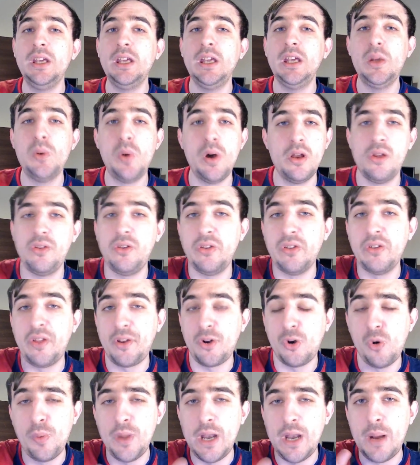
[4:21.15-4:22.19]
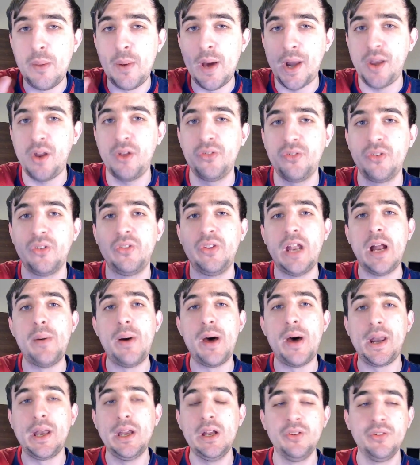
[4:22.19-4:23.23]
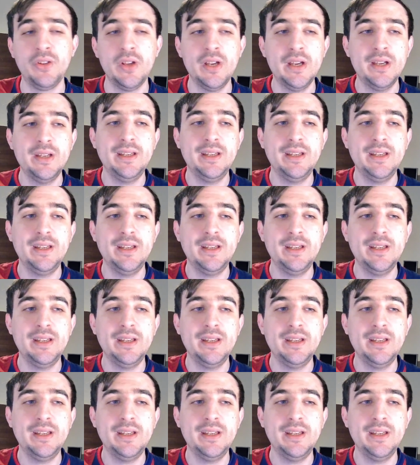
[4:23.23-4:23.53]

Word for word: Y bueno, si se recupera Barrios, será Barrios.